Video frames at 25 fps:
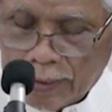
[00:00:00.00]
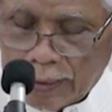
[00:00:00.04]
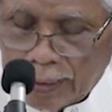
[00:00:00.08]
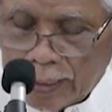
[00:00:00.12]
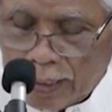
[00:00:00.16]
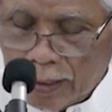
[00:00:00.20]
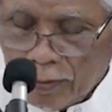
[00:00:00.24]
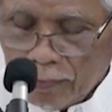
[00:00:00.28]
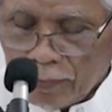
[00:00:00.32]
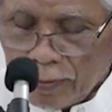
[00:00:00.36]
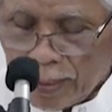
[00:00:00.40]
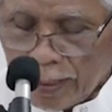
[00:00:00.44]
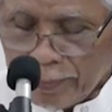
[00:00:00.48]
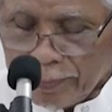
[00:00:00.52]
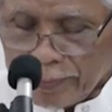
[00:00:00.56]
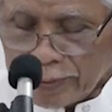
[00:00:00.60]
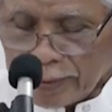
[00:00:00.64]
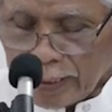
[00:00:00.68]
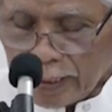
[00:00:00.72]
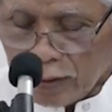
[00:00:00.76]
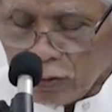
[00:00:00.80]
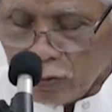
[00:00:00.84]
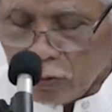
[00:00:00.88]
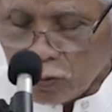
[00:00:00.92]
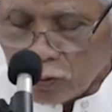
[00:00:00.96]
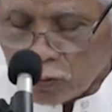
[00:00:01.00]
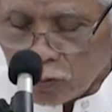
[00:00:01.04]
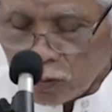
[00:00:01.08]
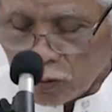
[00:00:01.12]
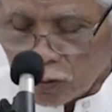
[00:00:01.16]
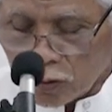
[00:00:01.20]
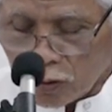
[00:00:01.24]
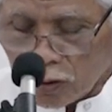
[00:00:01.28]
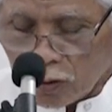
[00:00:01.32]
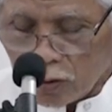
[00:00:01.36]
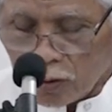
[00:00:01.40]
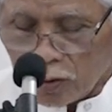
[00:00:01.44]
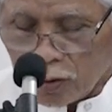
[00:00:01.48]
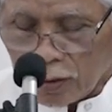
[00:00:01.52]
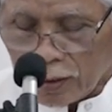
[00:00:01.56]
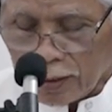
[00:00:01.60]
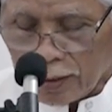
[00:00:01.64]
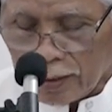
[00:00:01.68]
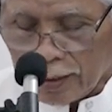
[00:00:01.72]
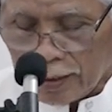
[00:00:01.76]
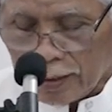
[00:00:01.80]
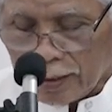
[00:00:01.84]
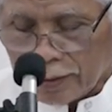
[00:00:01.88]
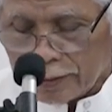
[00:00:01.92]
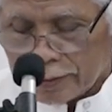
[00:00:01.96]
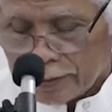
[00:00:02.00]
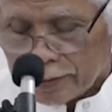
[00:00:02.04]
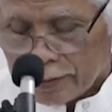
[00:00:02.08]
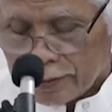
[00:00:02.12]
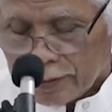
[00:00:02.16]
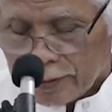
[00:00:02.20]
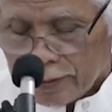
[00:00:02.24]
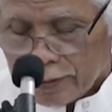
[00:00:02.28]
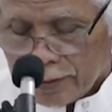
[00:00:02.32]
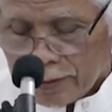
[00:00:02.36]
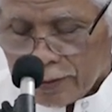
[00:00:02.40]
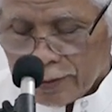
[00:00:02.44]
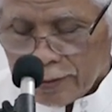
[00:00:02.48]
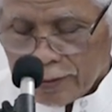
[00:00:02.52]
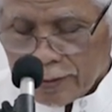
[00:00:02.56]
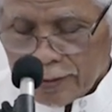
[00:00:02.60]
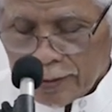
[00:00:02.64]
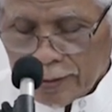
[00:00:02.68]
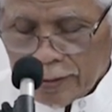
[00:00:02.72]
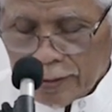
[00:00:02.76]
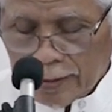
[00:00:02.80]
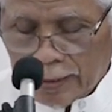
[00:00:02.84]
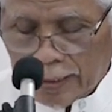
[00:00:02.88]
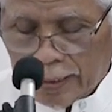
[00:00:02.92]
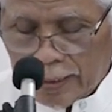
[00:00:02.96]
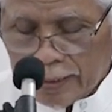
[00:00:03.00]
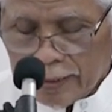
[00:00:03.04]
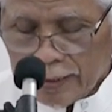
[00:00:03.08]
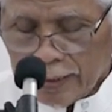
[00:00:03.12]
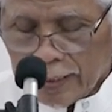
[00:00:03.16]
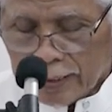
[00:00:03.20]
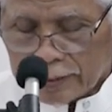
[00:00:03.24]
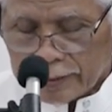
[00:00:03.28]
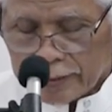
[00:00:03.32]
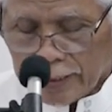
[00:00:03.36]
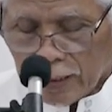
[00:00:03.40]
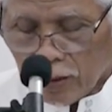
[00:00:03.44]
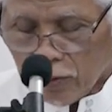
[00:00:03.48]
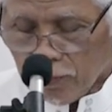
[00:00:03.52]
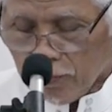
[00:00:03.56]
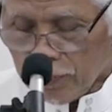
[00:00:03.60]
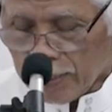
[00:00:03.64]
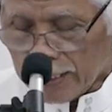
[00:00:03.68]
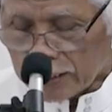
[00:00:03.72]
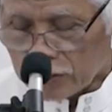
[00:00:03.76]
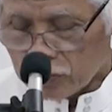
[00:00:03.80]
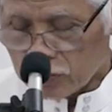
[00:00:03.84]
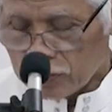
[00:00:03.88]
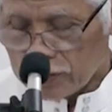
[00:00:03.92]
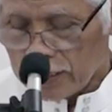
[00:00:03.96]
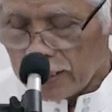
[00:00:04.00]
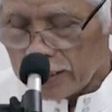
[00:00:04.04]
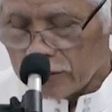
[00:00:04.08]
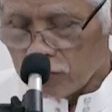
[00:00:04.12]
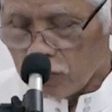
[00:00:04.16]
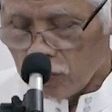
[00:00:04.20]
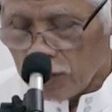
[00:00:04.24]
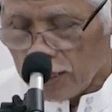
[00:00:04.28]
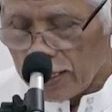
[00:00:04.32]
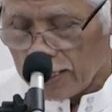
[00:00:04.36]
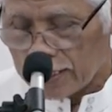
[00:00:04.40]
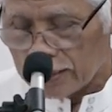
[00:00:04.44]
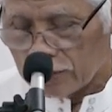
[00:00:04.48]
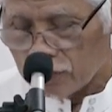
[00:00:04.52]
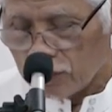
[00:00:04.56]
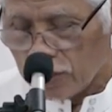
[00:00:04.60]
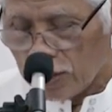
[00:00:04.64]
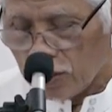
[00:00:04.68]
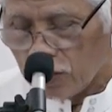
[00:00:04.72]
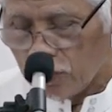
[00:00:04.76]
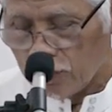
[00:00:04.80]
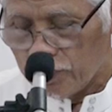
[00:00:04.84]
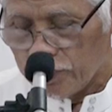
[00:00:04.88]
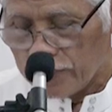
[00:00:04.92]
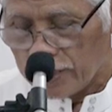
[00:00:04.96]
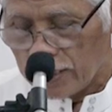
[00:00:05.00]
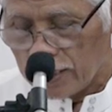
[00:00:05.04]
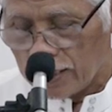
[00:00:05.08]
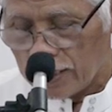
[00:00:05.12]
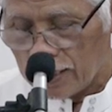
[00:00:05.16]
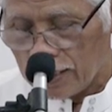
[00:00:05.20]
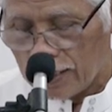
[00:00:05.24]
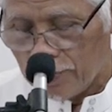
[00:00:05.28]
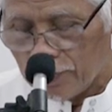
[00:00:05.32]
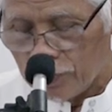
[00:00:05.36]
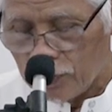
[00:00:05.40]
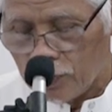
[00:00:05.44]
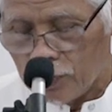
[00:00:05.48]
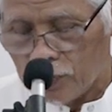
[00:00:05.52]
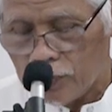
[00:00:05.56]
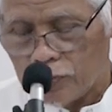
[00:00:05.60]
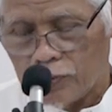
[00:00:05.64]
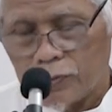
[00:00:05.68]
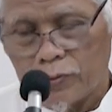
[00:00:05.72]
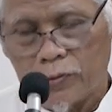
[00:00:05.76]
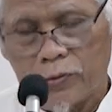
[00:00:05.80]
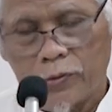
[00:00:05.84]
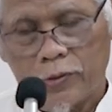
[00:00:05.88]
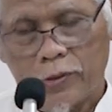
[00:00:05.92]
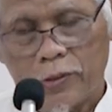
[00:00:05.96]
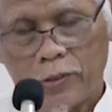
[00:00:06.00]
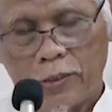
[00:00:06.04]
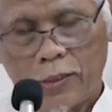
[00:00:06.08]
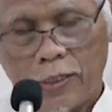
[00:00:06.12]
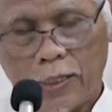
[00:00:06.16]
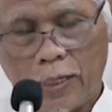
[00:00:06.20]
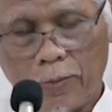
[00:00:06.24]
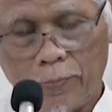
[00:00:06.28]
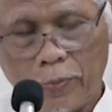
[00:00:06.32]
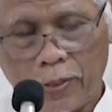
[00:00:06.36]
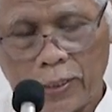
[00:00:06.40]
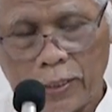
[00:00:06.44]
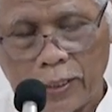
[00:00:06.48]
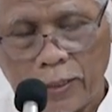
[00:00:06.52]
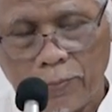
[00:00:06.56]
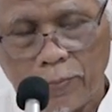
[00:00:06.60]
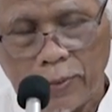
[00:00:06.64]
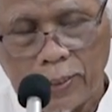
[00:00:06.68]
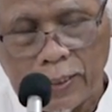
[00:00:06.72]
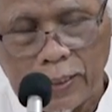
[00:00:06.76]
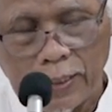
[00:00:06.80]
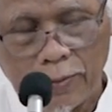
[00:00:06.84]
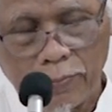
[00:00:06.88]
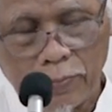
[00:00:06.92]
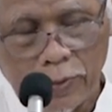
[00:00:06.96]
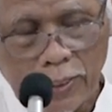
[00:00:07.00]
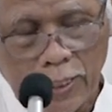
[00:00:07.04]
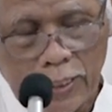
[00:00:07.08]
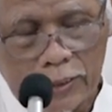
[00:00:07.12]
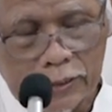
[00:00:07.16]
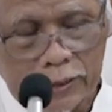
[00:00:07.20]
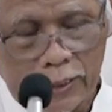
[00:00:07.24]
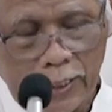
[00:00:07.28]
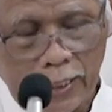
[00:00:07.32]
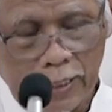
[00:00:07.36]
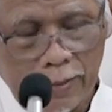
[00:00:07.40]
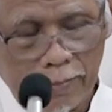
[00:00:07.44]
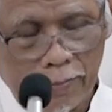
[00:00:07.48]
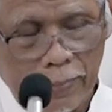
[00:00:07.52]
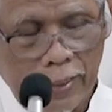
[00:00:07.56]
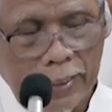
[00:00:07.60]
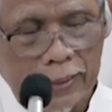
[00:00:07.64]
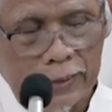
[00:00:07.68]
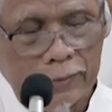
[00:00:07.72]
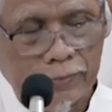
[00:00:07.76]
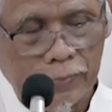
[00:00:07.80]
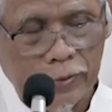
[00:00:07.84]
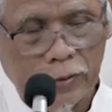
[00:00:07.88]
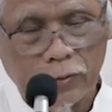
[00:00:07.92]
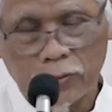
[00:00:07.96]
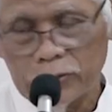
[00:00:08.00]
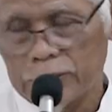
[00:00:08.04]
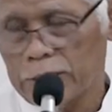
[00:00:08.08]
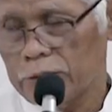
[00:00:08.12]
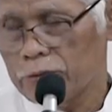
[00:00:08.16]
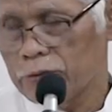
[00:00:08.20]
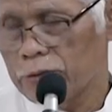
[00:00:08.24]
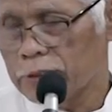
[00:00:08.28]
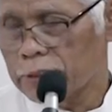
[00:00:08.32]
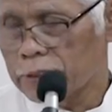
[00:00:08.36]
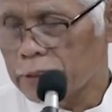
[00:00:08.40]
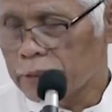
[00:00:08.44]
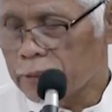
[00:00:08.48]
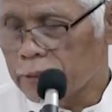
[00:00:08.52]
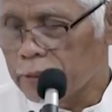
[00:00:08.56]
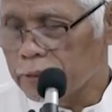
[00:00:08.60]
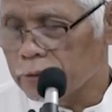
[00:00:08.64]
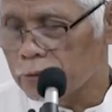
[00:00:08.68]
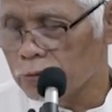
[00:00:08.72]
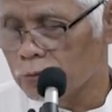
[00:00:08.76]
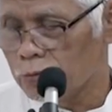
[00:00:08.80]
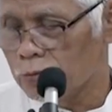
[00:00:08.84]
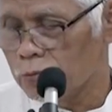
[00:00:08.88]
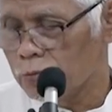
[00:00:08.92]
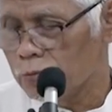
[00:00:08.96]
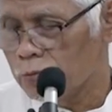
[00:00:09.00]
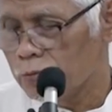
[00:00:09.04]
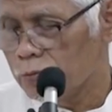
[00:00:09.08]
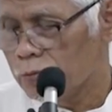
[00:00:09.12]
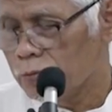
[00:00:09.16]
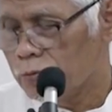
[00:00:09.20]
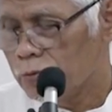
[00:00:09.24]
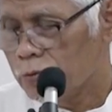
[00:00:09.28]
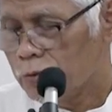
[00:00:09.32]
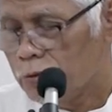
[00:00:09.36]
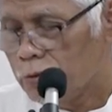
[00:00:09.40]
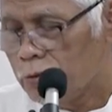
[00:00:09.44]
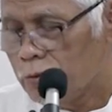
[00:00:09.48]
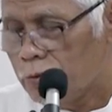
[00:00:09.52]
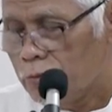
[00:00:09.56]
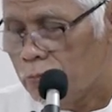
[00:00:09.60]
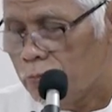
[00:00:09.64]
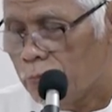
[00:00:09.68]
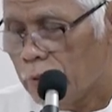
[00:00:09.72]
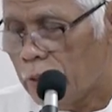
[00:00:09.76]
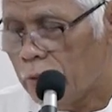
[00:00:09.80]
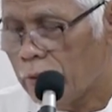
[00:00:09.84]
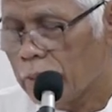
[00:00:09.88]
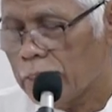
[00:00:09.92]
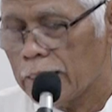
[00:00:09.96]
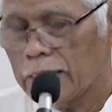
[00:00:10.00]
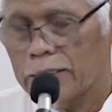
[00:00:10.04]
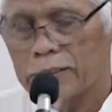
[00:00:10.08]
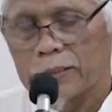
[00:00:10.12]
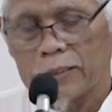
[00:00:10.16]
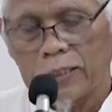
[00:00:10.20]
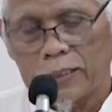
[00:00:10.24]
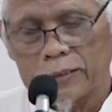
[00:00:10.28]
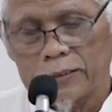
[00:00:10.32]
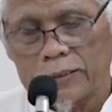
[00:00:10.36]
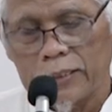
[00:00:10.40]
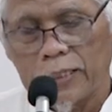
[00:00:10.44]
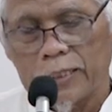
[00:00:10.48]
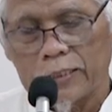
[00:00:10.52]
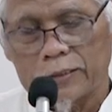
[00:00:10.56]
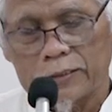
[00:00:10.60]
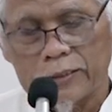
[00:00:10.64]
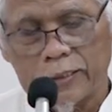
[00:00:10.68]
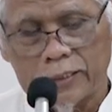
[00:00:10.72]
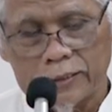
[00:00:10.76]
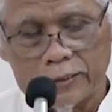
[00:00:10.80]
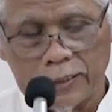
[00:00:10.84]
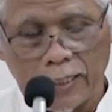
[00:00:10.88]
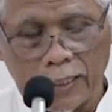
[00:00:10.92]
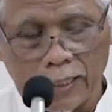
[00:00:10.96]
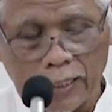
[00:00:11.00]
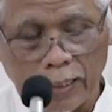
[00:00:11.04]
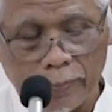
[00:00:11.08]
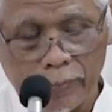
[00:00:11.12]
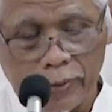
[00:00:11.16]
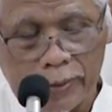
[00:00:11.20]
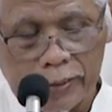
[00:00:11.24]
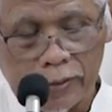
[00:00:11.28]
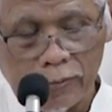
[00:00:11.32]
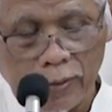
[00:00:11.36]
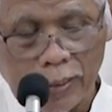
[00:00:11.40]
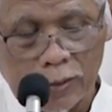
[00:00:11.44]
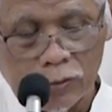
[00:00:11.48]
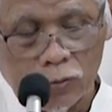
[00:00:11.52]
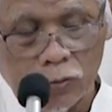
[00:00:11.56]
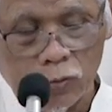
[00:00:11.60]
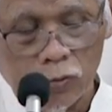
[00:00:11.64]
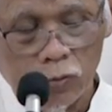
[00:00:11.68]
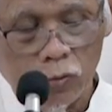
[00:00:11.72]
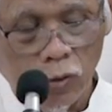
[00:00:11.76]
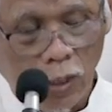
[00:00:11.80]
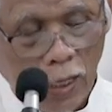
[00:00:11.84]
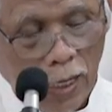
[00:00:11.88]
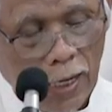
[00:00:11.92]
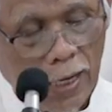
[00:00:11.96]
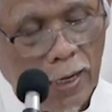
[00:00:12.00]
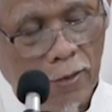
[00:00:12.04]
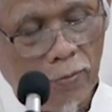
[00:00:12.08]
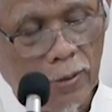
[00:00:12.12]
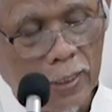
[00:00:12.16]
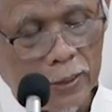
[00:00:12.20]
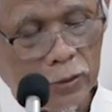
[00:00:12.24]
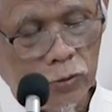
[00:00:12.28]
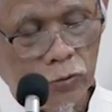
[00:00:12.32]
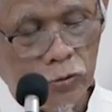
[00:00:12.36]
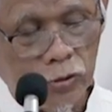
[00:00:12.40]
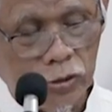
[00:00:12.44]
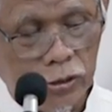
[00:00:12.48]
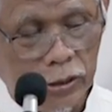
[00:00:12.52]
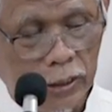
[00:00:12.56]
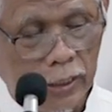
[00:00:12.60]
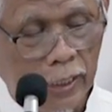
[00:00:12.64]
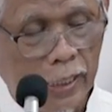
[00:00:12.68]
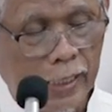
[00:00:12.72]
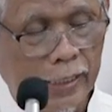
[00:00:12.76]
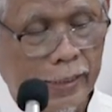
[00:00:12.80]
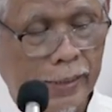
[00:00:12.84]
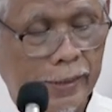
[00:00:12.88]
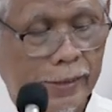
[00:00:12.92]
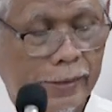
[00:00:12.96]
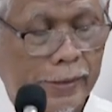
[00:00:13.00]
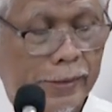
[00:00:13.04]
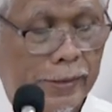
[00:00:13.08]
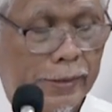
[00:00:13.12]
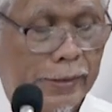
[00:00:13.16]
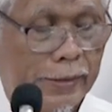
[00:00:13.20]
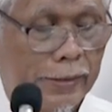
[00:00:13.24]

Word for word: Afa amin ahlul qura ayat yahum baksuna duhan wahum yal abun. Apakah maka merasa aman penduduk satu negeri itu bahwa akan datang siksa kami di waktu duha, waktu siang.